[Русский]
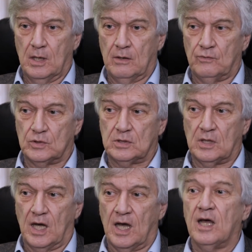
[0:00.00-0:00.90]
Вот.
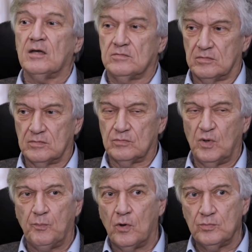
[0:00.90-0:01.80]
А
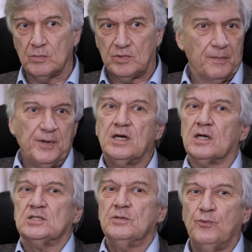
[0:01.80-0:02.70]
мы помним, я
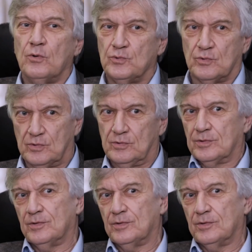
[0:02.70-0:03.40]
прекрасно помню,